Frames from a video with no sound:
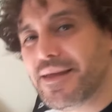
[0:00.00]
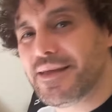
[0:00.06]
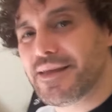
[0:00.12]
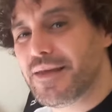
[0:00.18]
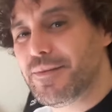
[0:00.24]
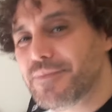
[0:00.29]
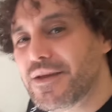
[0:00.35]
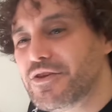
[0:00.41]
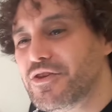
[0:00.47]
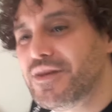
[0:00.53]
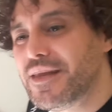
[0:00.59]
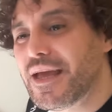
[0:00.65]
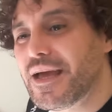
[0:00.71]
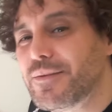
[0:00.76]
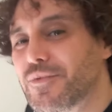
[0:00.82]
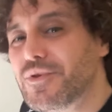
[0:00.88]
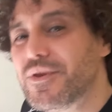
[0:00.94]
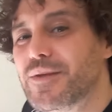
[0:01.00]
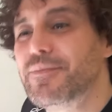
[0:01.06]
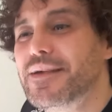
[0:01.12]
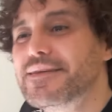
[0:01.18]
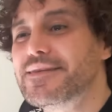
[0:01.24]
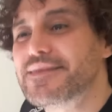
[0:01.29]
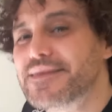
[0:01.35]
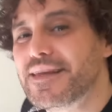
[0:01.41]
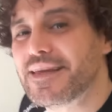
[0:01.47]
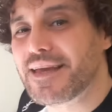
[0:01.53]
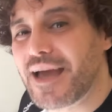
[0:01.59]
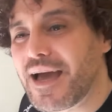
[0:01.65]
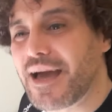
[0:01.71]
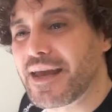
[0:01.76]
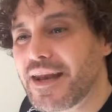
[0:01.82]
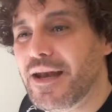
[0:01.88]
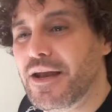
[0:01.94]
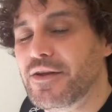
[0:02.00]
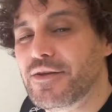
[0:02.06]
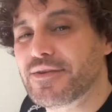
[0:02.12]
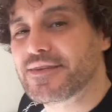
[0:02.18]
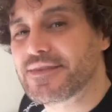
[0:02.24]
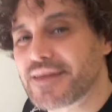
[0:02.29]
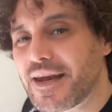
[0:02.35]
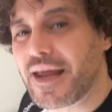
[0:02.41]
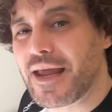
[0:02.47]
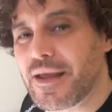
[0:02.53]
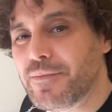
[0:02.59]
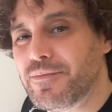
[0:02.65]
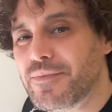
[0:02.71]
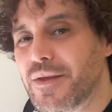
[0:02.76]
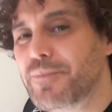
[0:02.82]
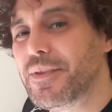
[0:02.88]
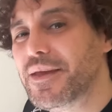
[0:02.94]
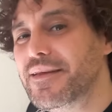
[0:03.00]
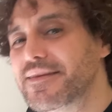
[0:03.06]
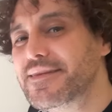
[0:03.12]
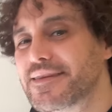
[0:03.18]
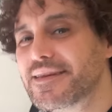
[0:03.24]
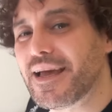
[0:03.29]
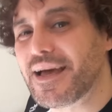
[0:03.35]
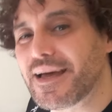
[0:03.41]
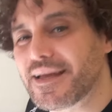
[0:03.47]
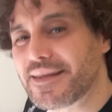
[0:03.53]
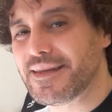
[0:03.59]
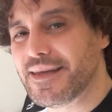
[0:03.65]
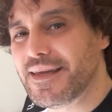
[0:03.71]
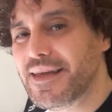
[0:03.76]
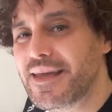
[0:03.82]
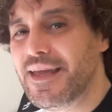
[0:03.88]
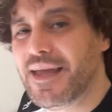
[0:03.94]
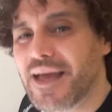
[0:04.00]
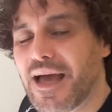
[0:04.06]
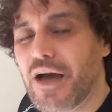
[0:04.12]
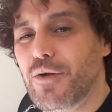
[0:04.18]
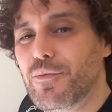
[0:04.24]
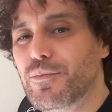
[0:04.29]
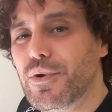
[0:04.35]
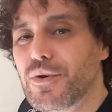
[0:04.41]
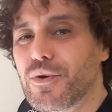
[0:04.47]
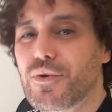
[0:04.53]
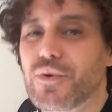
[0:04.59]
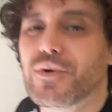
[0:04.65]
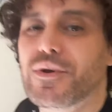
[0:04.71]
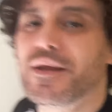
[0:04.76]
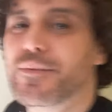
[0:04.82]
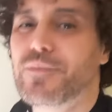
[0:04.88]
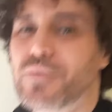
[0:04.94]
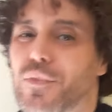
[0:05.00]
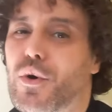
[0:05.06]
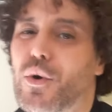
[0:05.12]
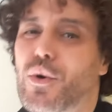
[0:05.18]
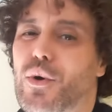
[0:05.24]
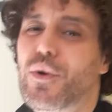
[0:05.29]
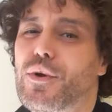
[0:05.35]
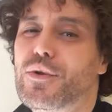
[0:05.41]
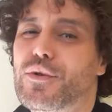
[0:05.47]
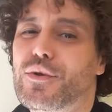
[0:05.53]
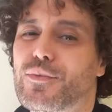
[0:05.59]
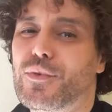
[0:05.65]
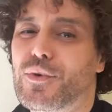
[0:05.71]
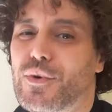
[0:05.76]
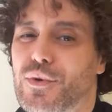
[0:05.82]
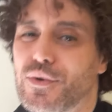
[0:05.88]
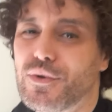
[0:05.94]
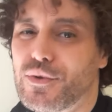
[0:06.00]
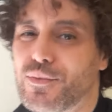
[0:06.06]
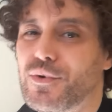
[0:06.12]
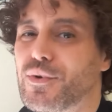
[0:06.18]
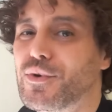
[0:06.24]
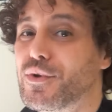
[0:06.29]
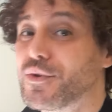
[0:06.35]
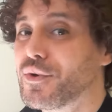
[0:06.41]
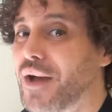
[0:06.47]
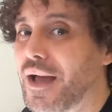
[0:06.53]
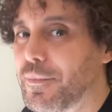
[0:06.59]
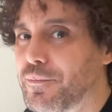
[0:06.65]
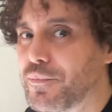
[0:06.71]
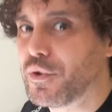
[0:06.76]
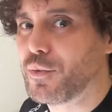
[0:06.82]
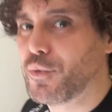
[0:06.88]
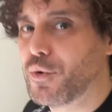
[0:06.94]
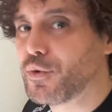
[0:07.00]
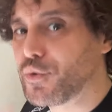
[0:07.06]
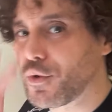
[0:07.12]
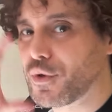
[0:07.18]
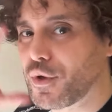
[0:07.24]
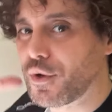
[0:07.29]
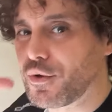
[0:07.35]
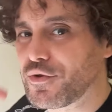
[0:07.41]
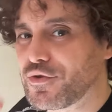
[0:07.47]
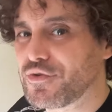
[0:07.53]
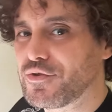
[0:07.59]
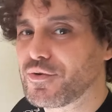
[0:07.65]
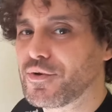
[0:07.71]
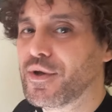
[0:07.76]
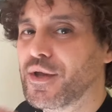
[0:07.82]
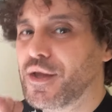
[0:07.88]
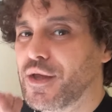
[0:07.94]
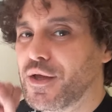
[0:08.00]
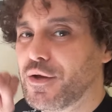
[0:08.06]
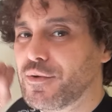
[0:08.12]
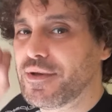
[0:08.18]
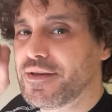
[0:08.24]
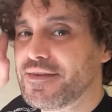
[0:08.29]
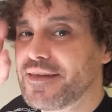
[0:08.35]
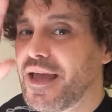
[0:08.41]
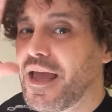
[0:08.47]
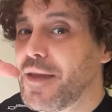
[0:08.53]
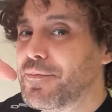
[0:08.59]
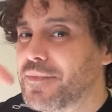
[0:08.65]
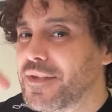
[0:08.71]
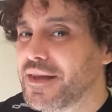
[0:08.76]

immaginiamo di masticare la nostra M. Pensate a un boccone molto molto molto ampio, molto grosso. Questa M